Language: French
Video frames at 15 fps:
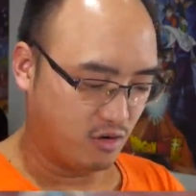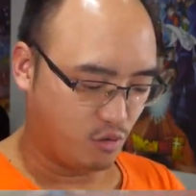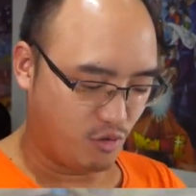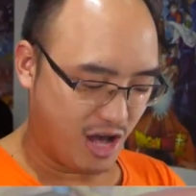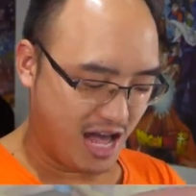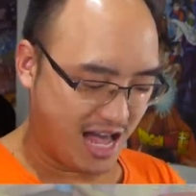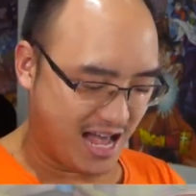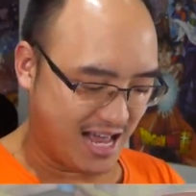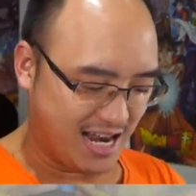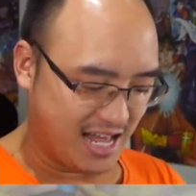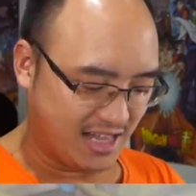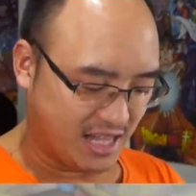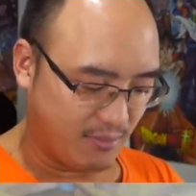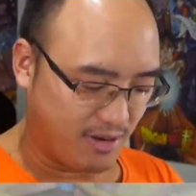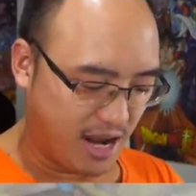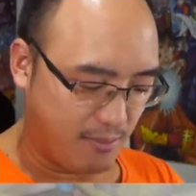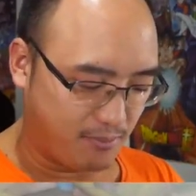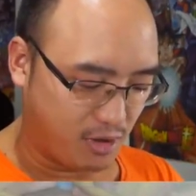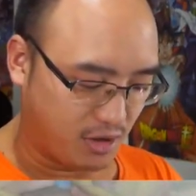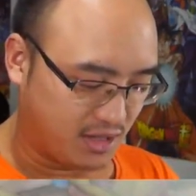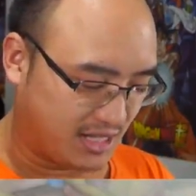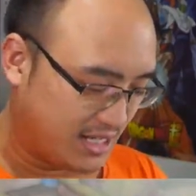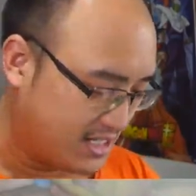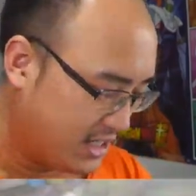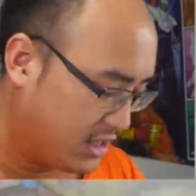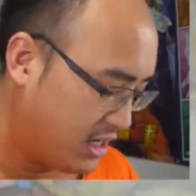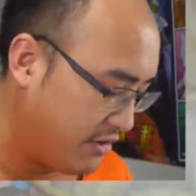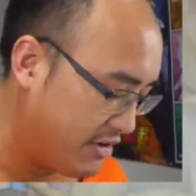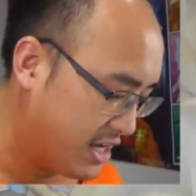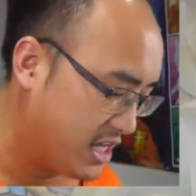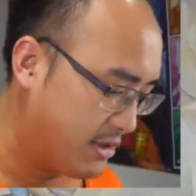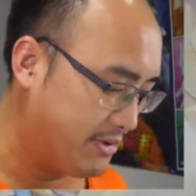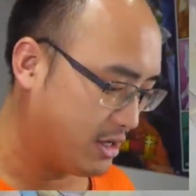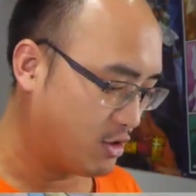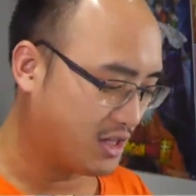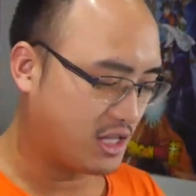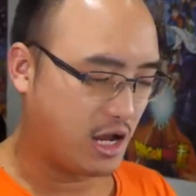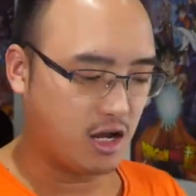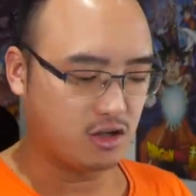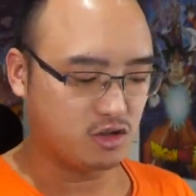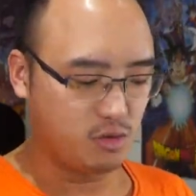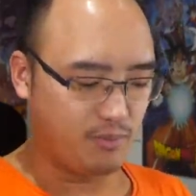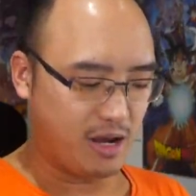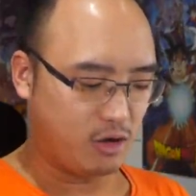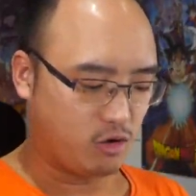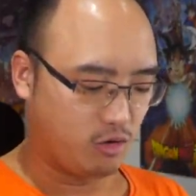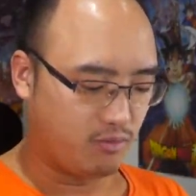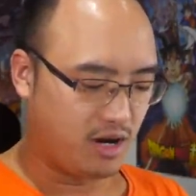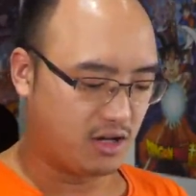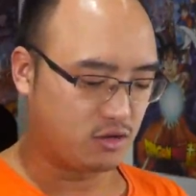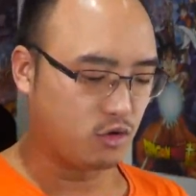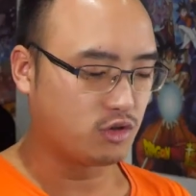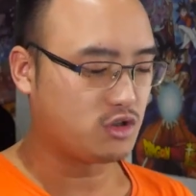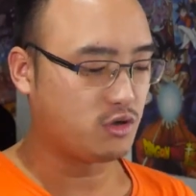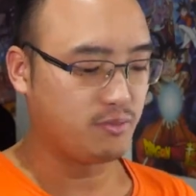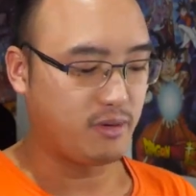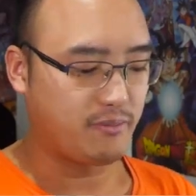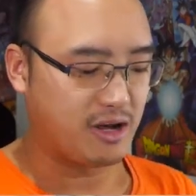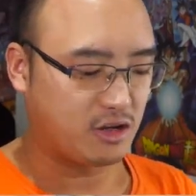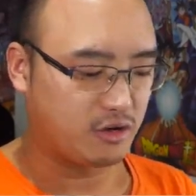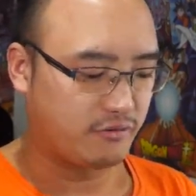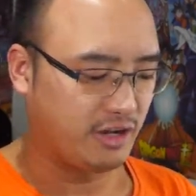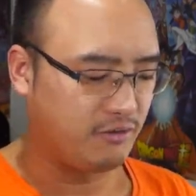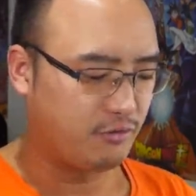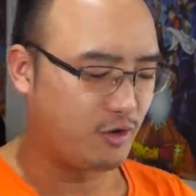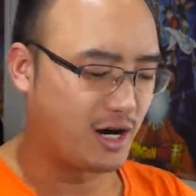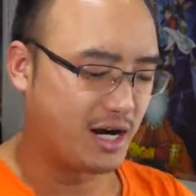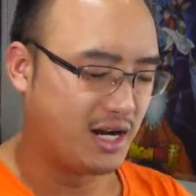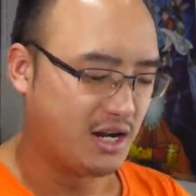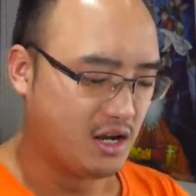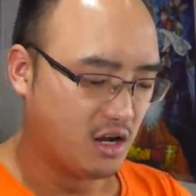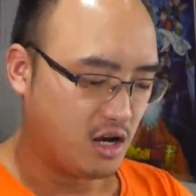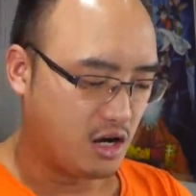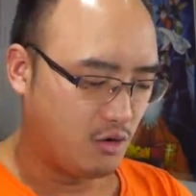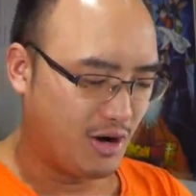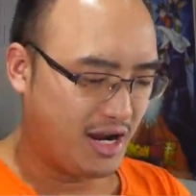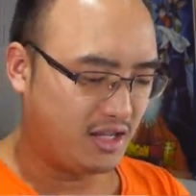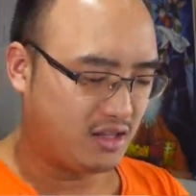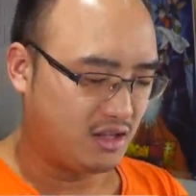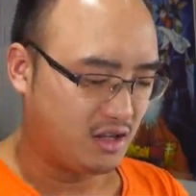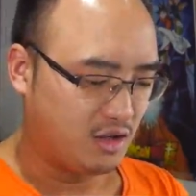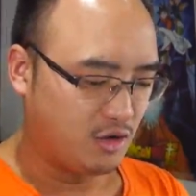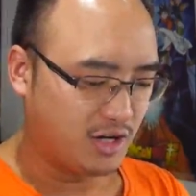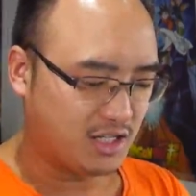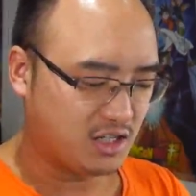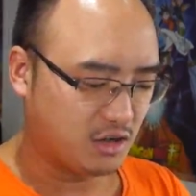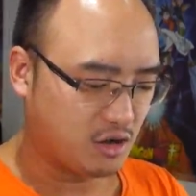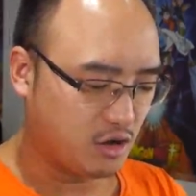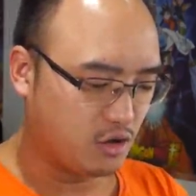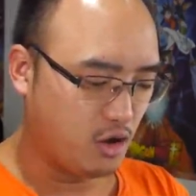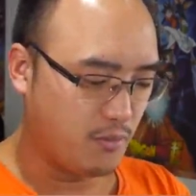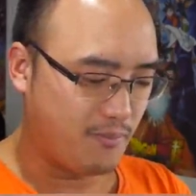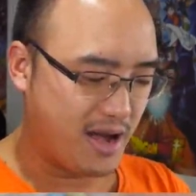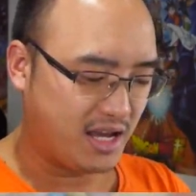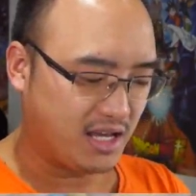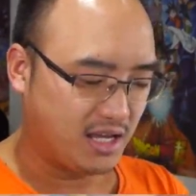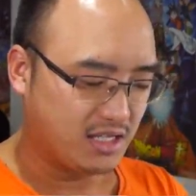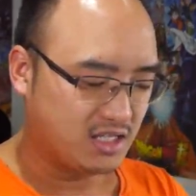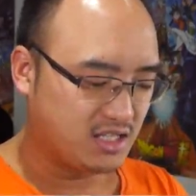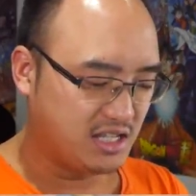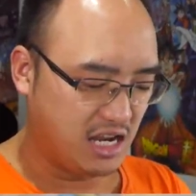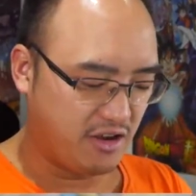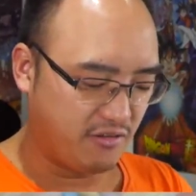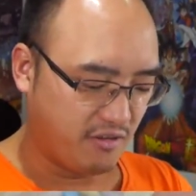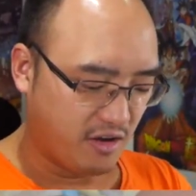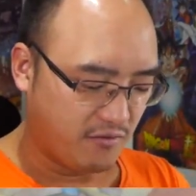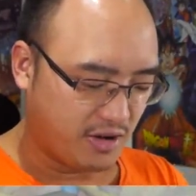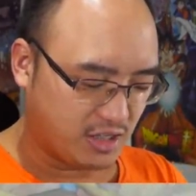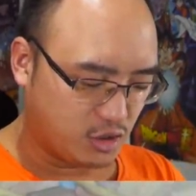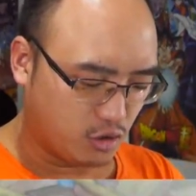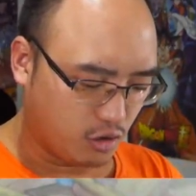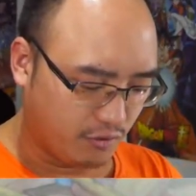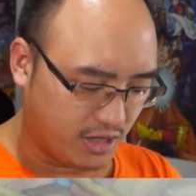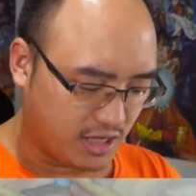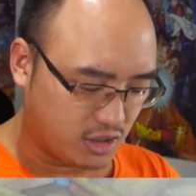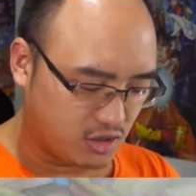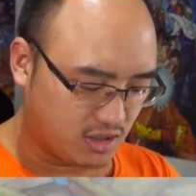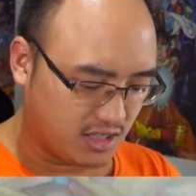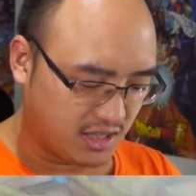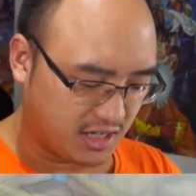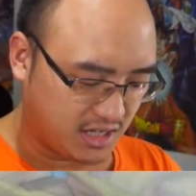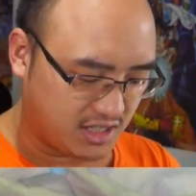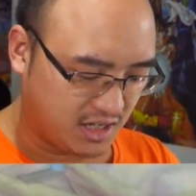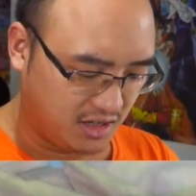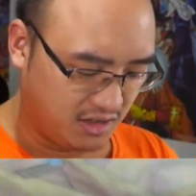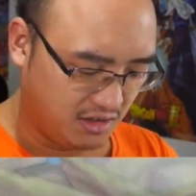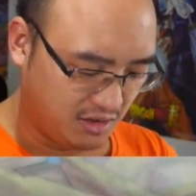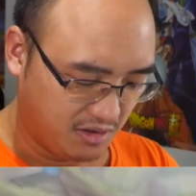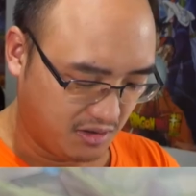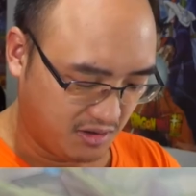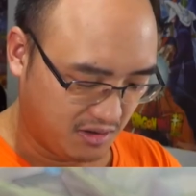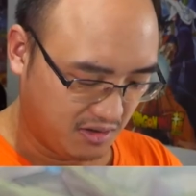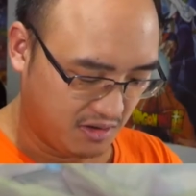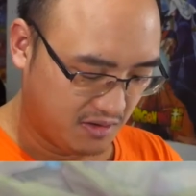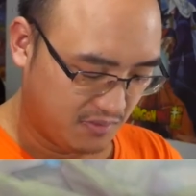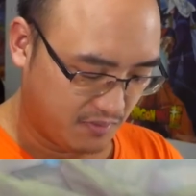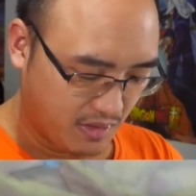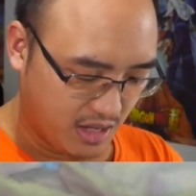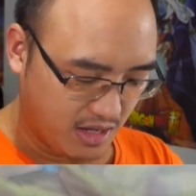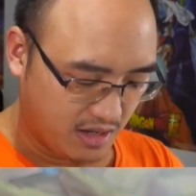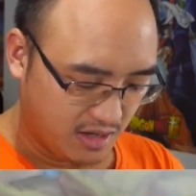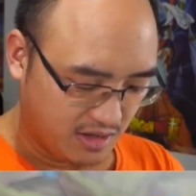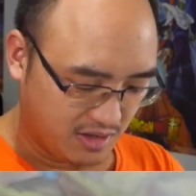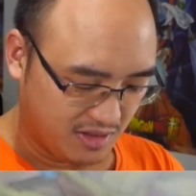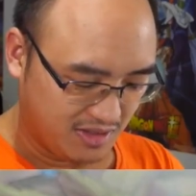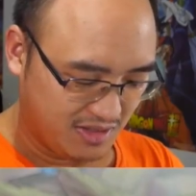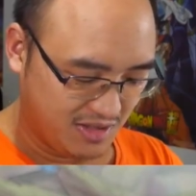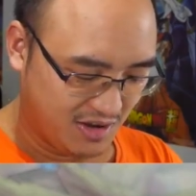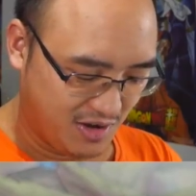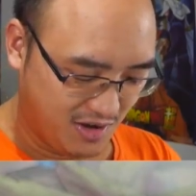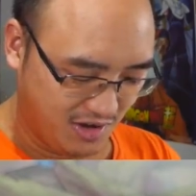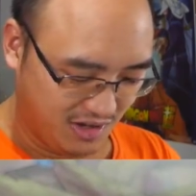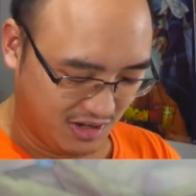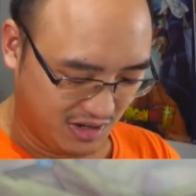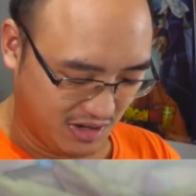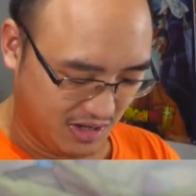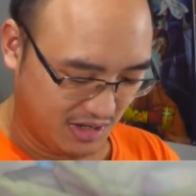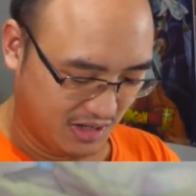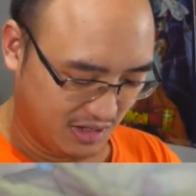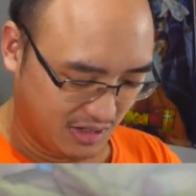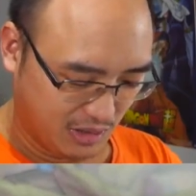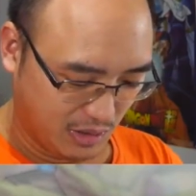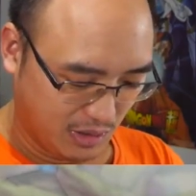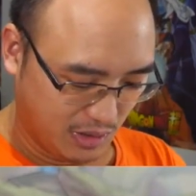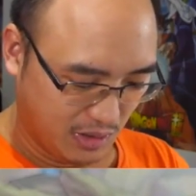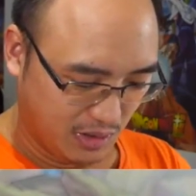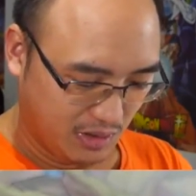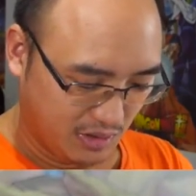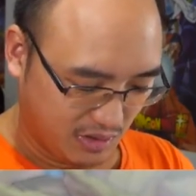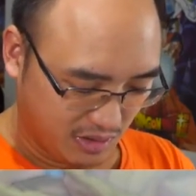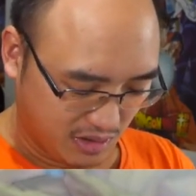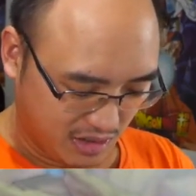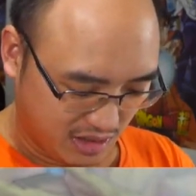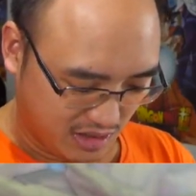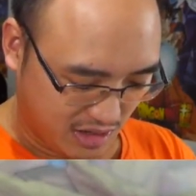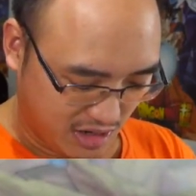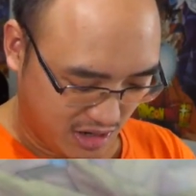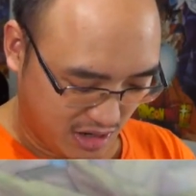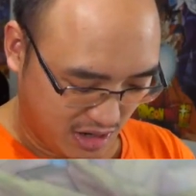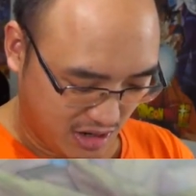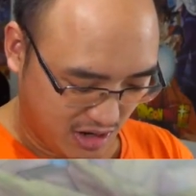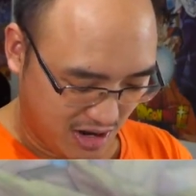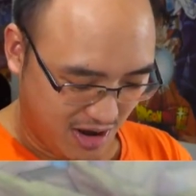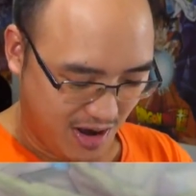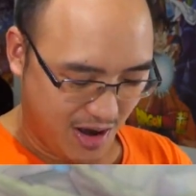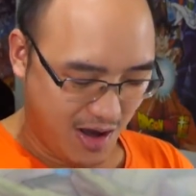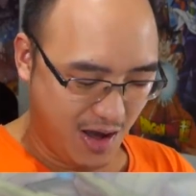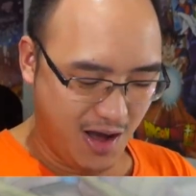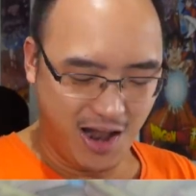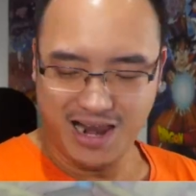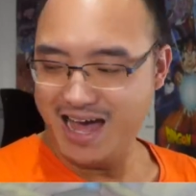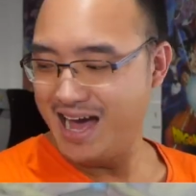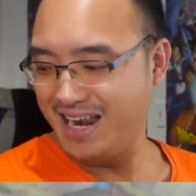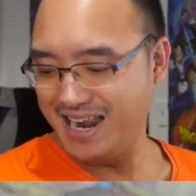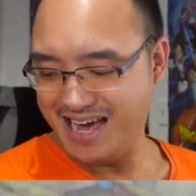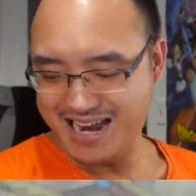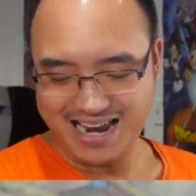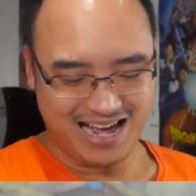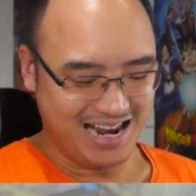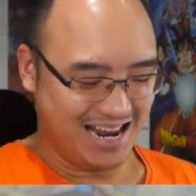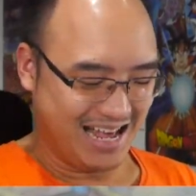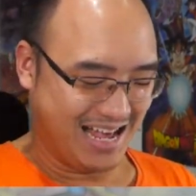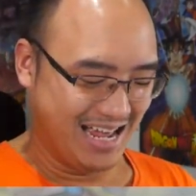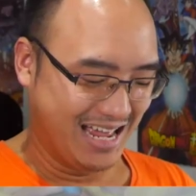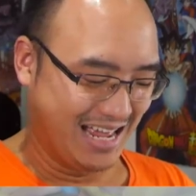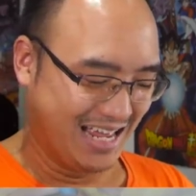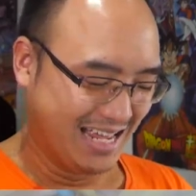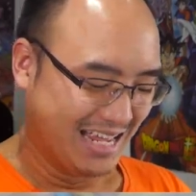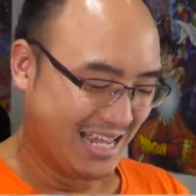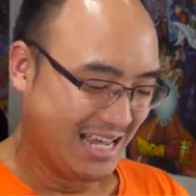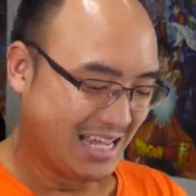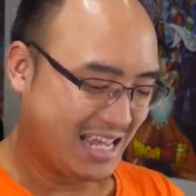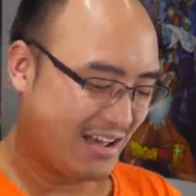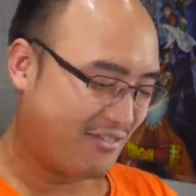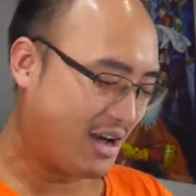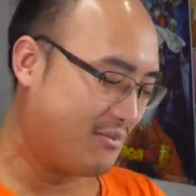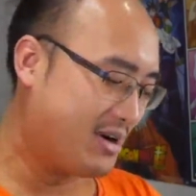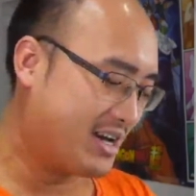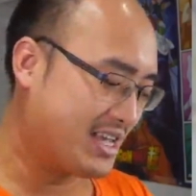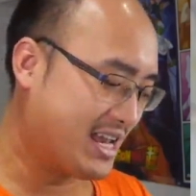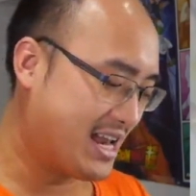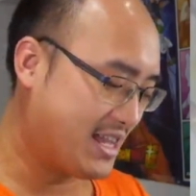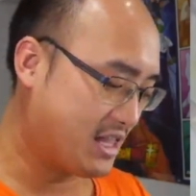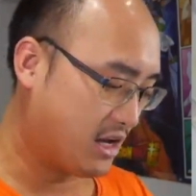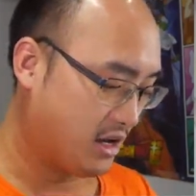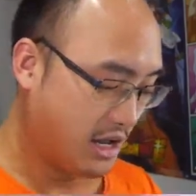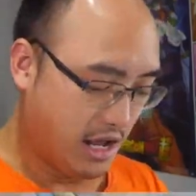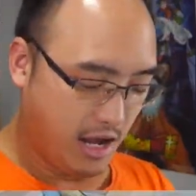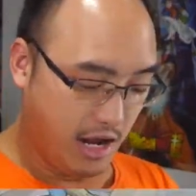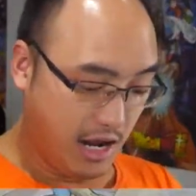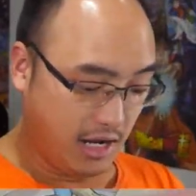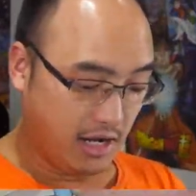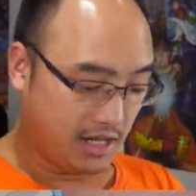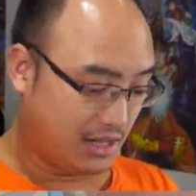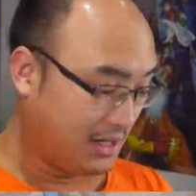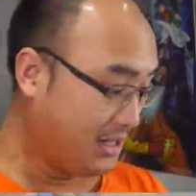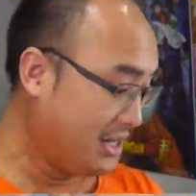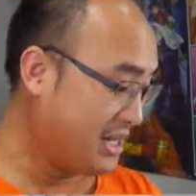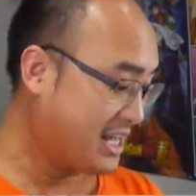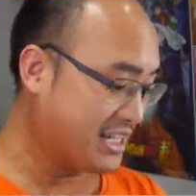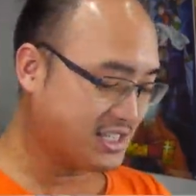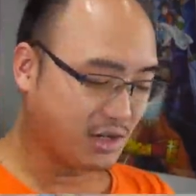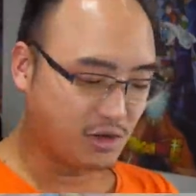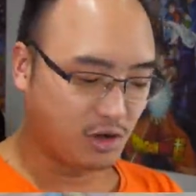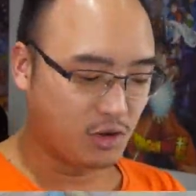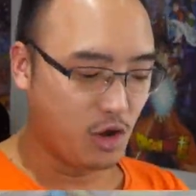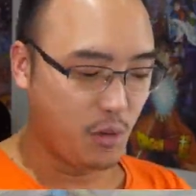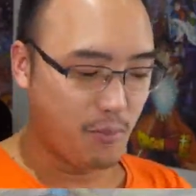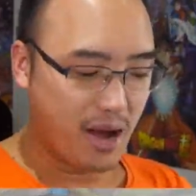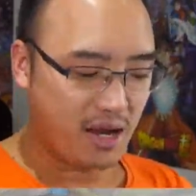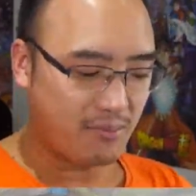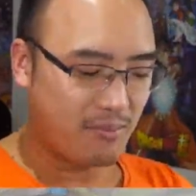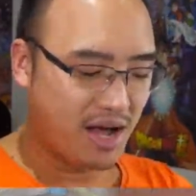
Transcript: Voilà, t'es bien protégé de l'hiver québécois, t'as un super gros manteau, tu ne peux pas crever de froid. Alright, nous reste encore deux packs. Steve, vas-tu trouver quelque chose d'intéressant? Non? T'as? Oh là là là là! Il y a vraiment rien là-dedans. Hé, attendez, il reste encore deux packs.